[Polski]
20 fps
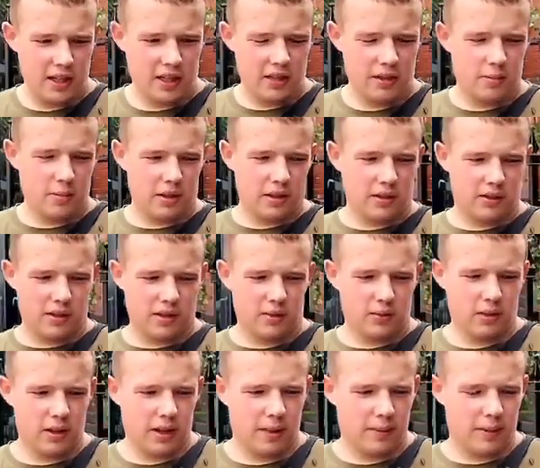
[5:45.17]
E, no była to
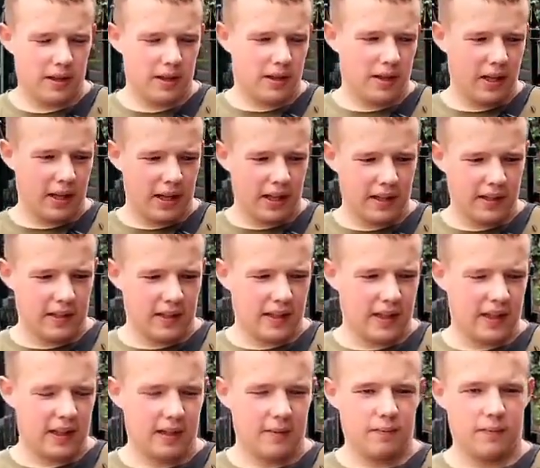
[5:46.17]
zasługa pana
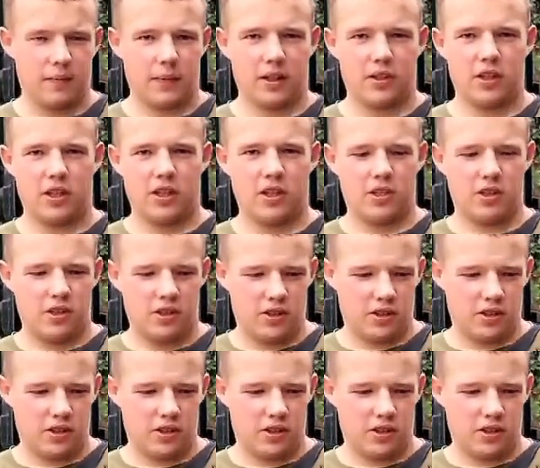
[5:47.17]
dyrygenta, także